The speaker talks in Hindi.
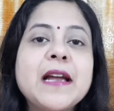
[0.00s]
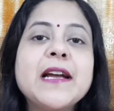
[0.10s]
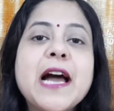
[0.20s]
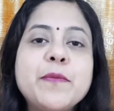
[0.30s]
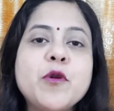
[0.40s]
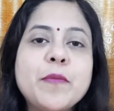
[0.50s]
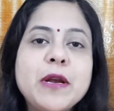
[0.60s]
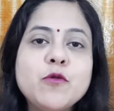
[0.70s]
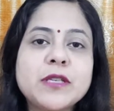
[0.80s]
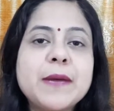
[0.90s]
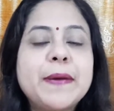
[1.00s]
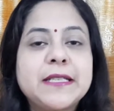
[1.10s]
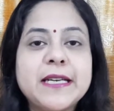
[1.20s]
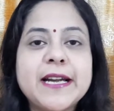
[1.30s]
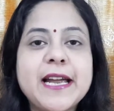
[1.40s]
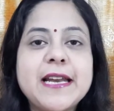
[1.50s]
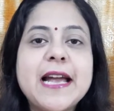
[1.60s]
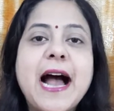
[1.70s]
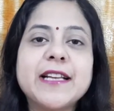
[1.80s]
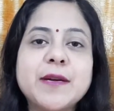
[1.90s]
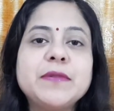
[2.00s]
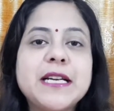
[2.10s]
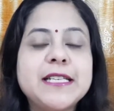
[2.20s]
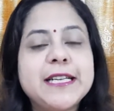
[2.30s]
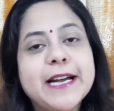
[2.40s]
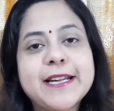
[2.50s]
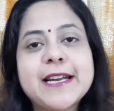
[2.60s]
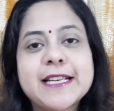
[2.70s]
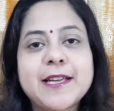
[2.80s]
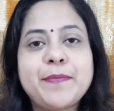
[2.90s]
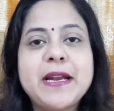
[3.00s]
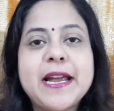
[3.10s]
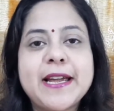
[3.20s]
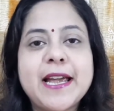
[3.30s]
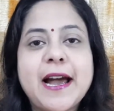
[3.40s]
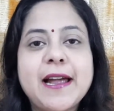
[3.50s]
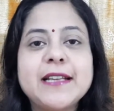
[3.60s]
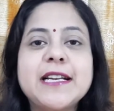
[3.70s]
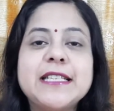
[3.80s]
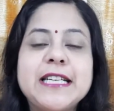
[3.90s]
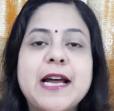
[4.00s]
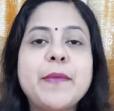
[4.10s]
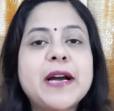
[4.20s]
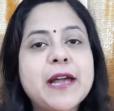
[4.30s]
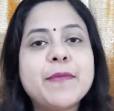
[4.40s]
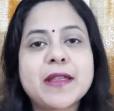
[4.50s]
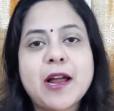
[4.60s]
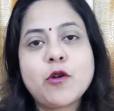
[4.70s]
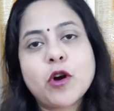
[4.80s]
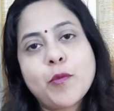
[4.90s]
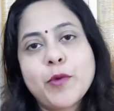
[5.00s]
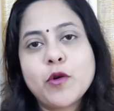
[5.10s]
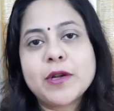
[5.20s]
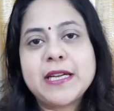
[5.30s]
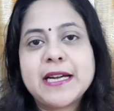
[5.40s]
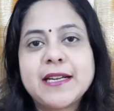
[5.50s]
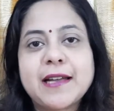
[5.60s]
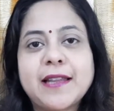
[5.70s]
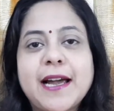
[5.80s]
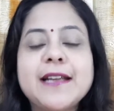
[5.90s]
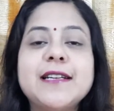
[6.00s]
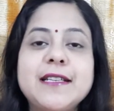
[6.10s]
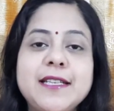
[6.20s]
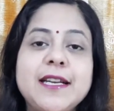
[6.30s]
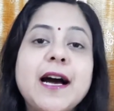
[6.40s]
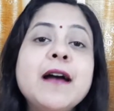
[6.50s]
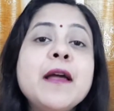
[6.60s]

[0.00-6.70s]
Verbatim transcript: गर्मियों में लू से बचने के लिए आज हम जलजीरा की रेसिपी लेके आए हैं जलजीरा में कई मसालों का उपयोग किया जाता है जलजीरा